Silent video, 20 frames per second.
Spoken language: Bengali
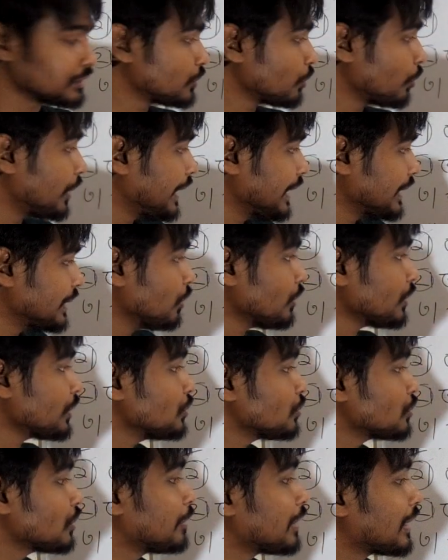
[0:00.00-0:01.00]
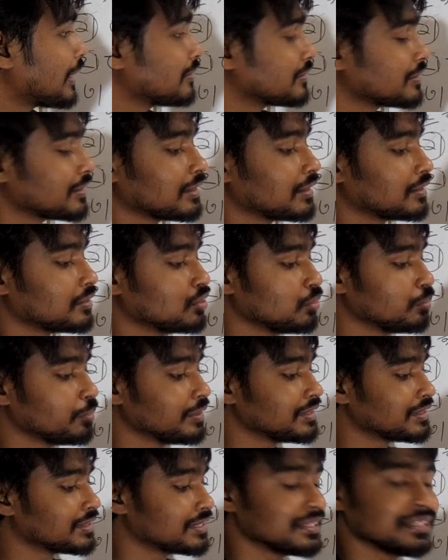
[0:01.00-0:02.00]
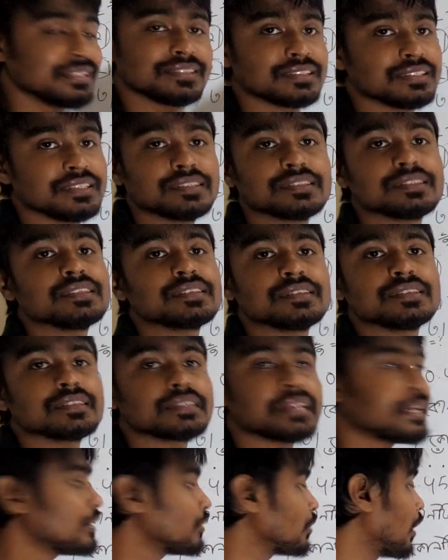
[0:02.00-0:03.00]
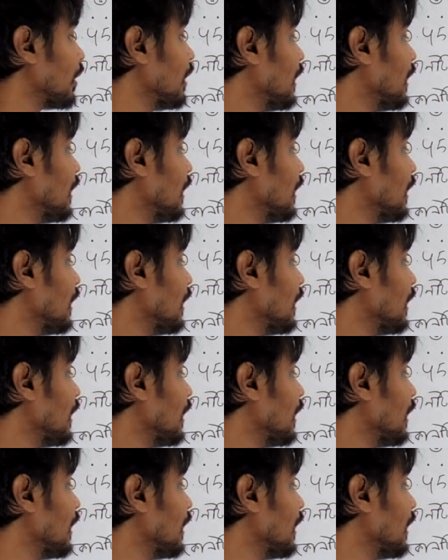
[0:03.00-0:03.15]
তো এটাও কিন্তু আমার অ্যান্সার না জিরো পয়েন্ট থ্রি সিক্স সিক্স সিক্স এটা না